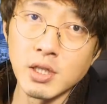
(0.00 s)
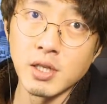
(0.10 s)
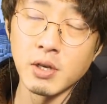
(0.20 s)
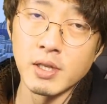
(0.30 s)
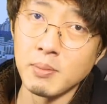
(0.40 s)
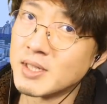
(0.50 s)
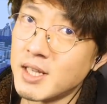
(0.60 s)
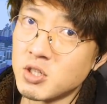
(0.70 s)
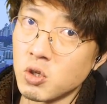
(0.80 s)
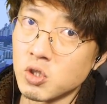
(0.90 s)
ちらのチャンネルは年末
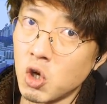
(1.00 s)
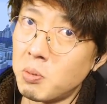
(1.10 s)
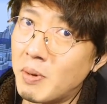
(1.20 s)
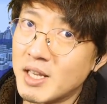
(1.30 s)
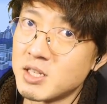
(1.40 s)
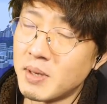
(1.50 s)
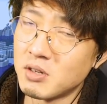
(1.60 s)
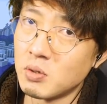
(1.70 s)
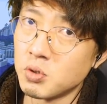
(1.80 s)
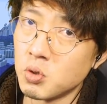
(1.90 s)
年始のほぼ毎日
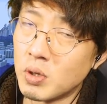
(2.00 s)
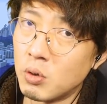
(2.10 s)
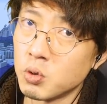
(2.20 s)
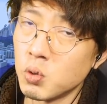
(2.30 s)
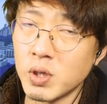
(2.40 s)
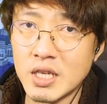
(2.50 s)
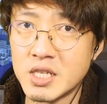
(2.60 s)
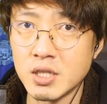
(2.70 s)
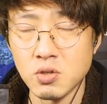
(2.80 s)
マイクラフト動画をお届けし、